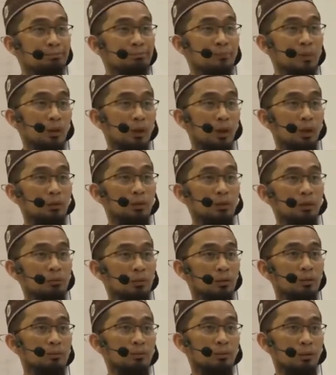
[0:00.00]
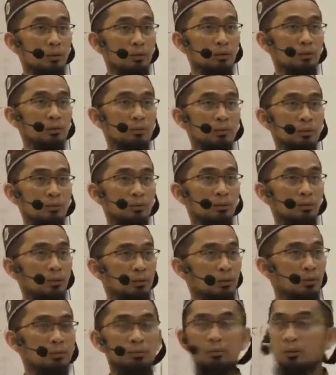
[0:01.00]
Allahu Akbar, Allahu Akbar,
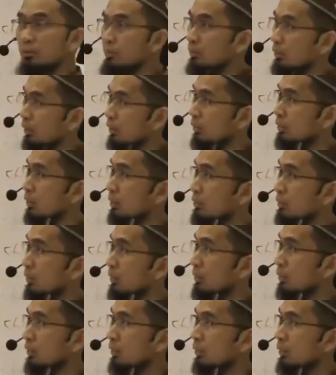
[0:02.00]
Allahu Akbar, Allahu Akbar.